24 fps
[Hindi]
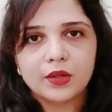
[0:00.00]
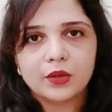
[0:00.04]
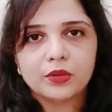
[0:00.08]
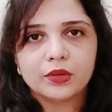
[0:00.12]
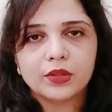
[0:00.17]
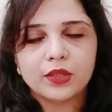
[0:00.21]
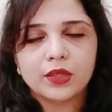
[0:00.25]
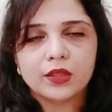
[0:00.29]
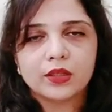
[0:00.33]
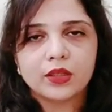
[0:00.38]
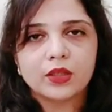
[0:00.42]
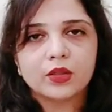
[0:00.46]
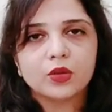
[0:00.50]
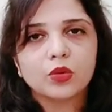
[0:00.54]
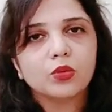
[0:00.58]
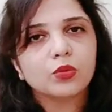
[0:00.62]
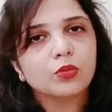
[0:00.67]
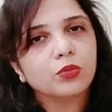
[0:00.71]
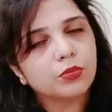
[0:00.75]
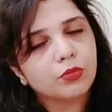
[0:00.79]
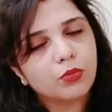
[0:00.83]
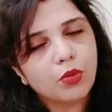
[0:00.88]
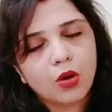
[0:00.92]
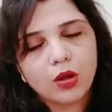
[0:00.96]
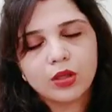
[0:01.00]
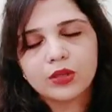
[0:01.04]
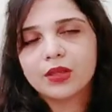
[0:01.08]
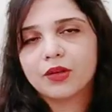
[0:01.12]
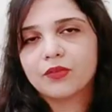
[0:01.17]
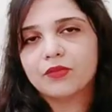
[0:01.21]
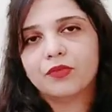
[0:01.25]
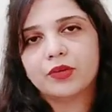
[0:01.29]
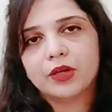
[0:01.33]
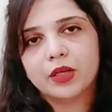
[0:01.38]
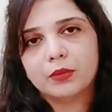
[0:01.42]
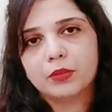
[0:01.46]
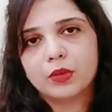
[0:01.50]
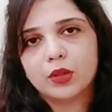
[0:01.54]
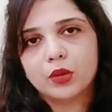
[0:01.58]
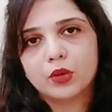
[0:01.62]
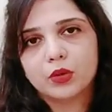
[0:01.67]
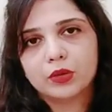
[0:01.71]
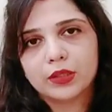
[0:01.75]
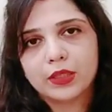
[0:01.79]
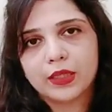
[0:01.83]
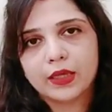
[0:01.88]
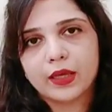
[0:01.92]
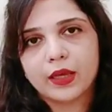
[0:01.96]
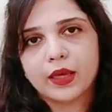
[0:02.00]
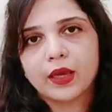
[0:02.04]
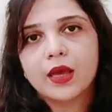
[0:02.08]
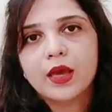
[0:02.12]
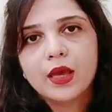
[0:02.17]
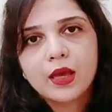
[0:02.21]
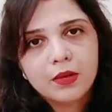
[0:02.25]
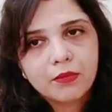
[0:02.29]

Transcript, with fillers: होते हैं ना तो बहुत कंफर्टेबल होते हैं